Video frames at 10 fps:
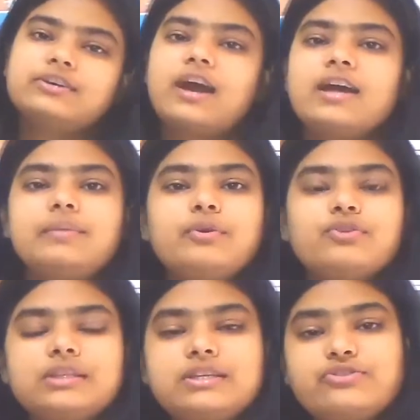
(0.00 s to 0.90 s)
तो कहानी में
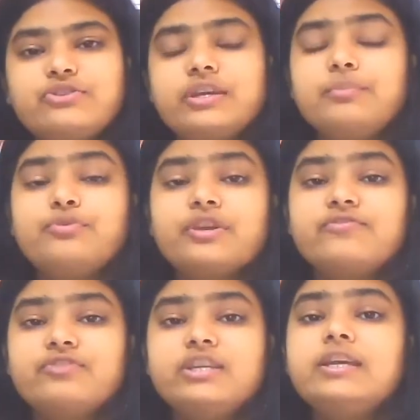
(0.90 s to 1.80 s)
ओथले जो है वो एक
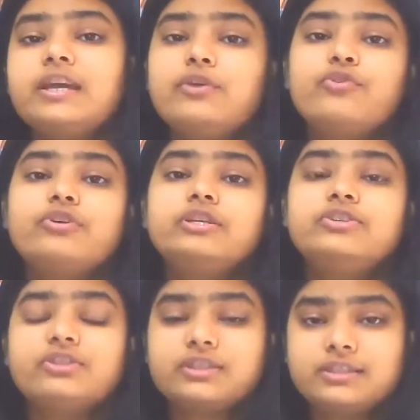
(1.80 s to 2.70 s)
वीर है और
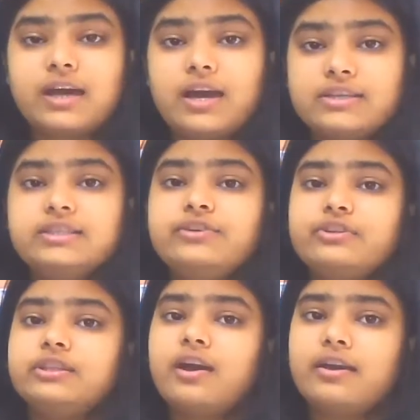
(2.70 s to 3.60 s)
साहसी
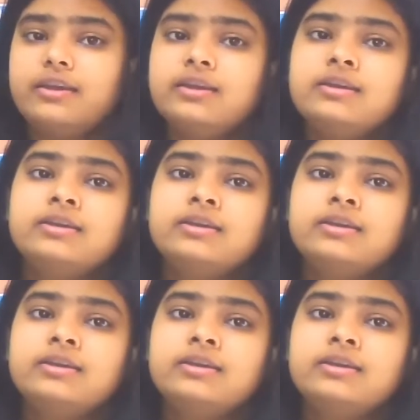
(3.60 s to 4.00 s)
योद्धा है